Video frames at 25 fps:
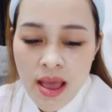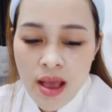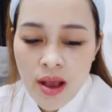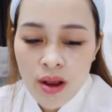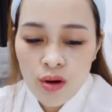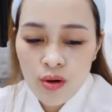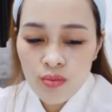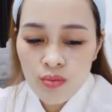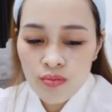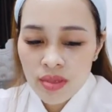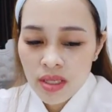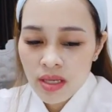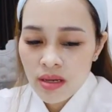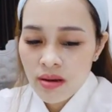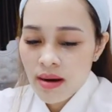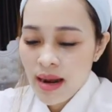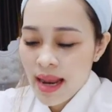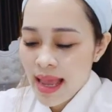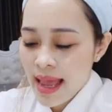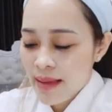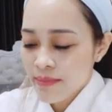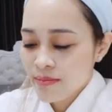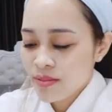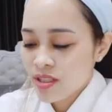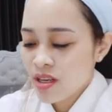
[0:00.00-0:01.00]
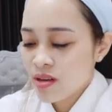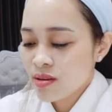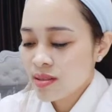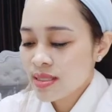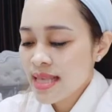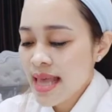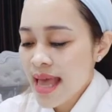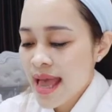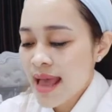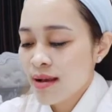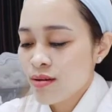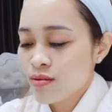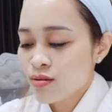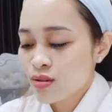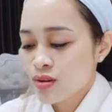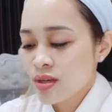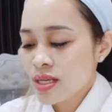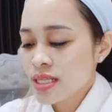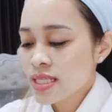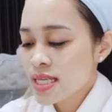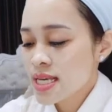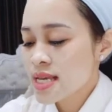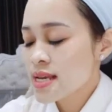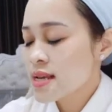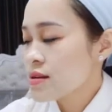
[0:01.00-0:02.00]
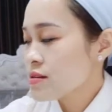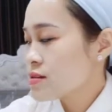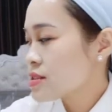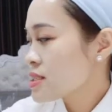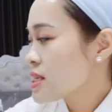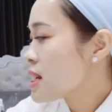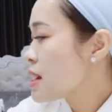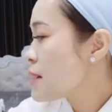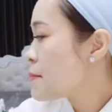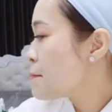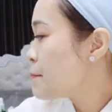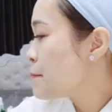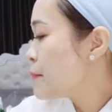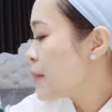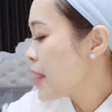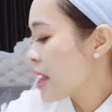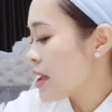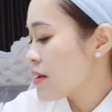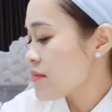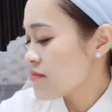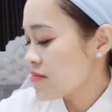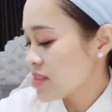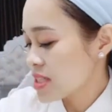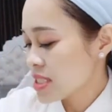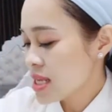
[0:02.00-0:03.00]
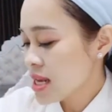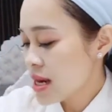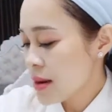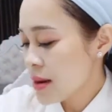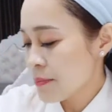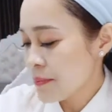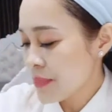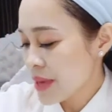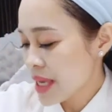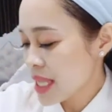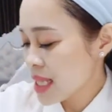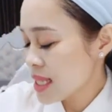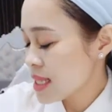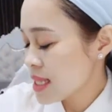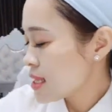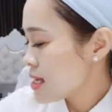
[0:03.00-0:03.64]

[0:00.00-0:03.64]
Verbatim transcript: cũng như làm cho da của các chị nó rất là mềm và rất là mịn